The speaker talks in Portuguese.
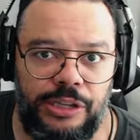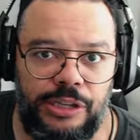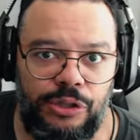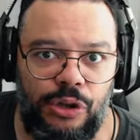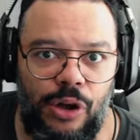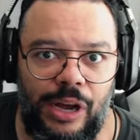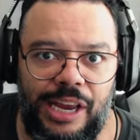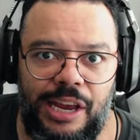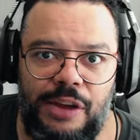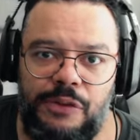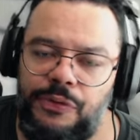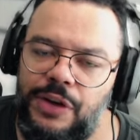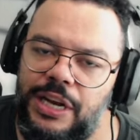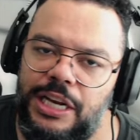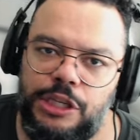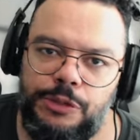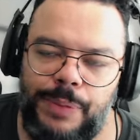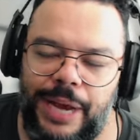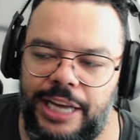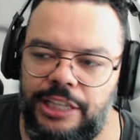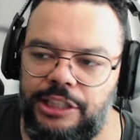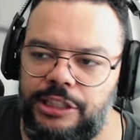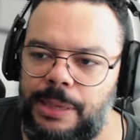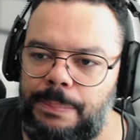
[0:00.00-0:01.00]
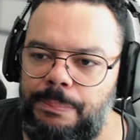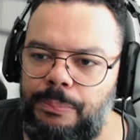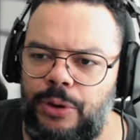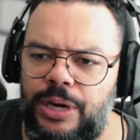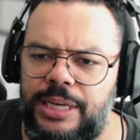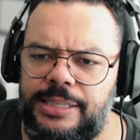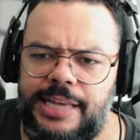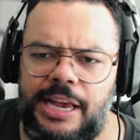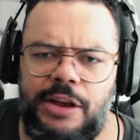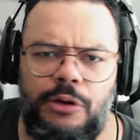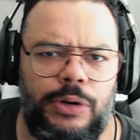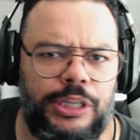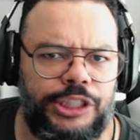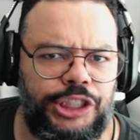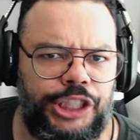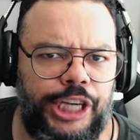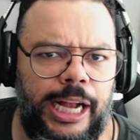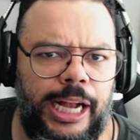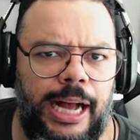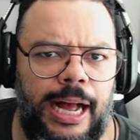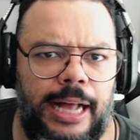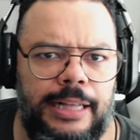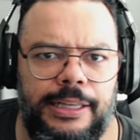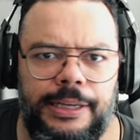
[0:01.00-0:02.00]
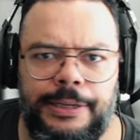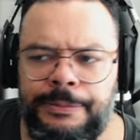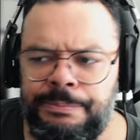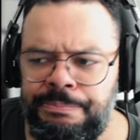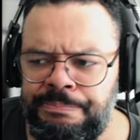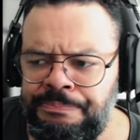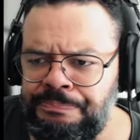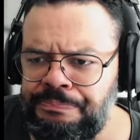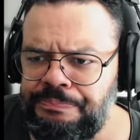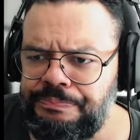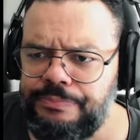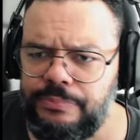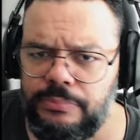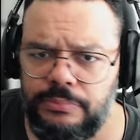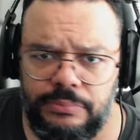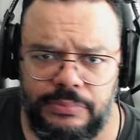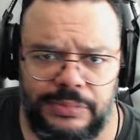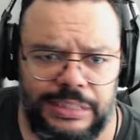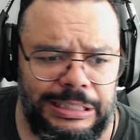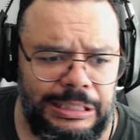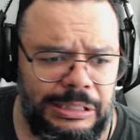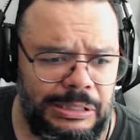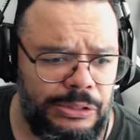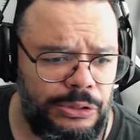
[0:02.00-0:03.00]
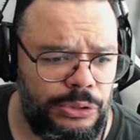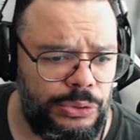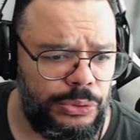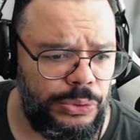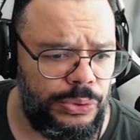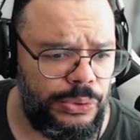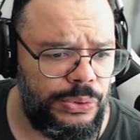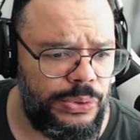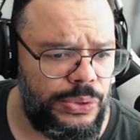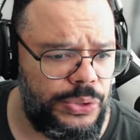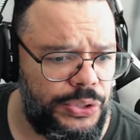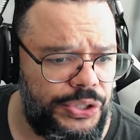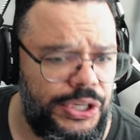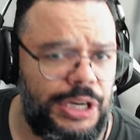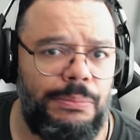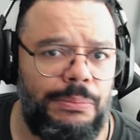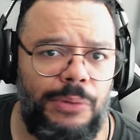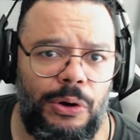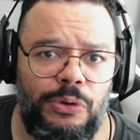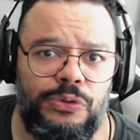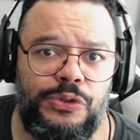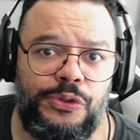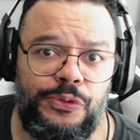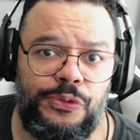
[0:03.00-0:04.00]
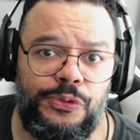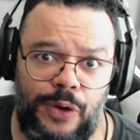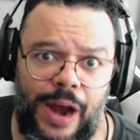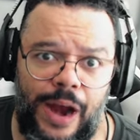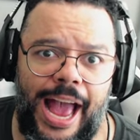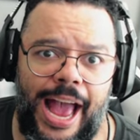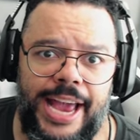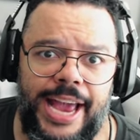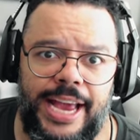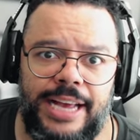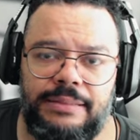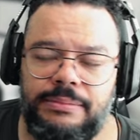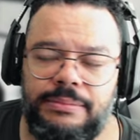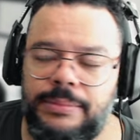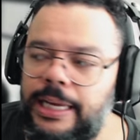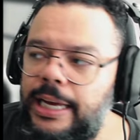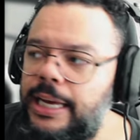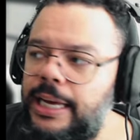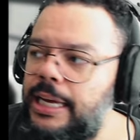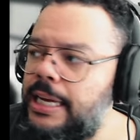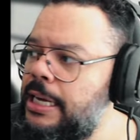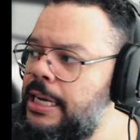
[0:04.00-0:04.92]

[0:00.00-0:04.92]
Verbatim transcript: Só que, infelizmente, depois aí com a chegada dos irmãos Fry, né?